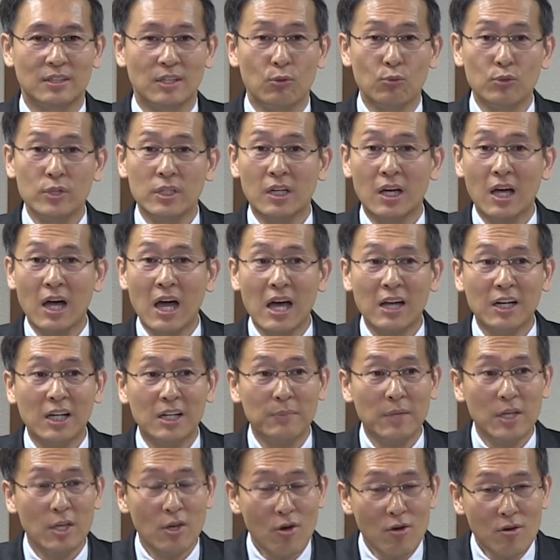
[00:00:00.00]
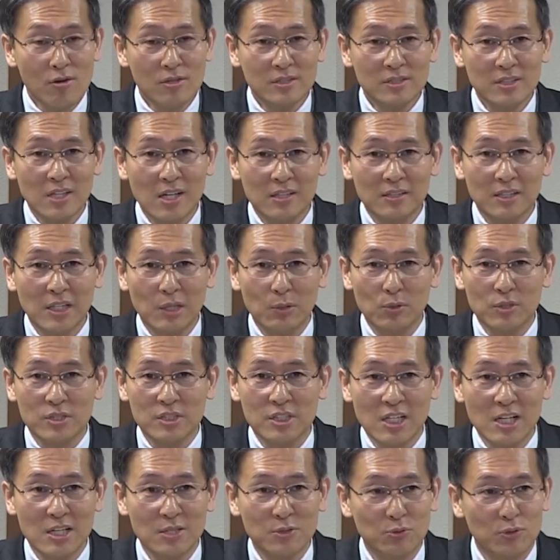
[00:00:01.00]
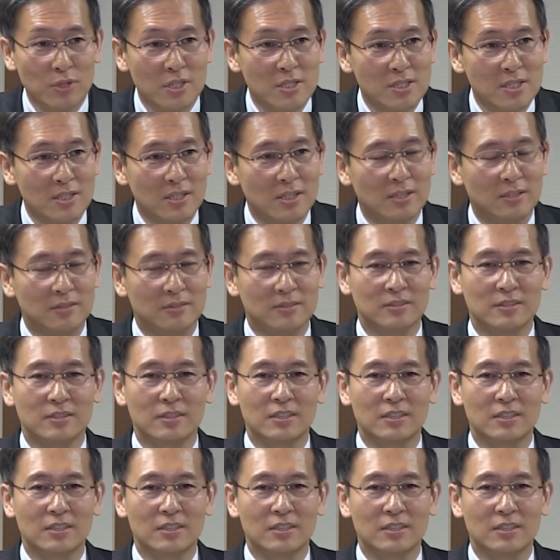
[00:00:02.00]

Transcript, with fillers: 우리가 하나님의 형상대로 창조됐잖아요.